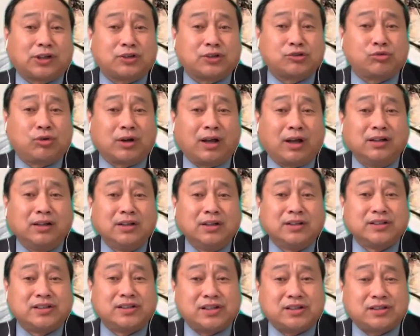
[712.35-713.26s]
他说
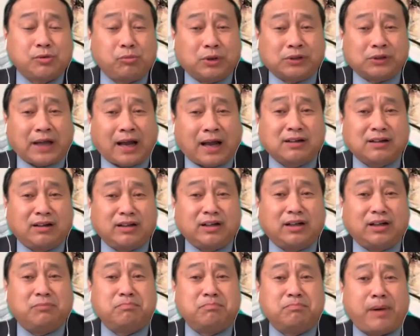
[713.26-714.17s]
了：“其实我达成了一个
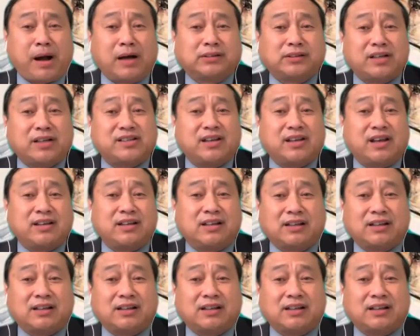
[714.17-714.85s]
很棒的协议，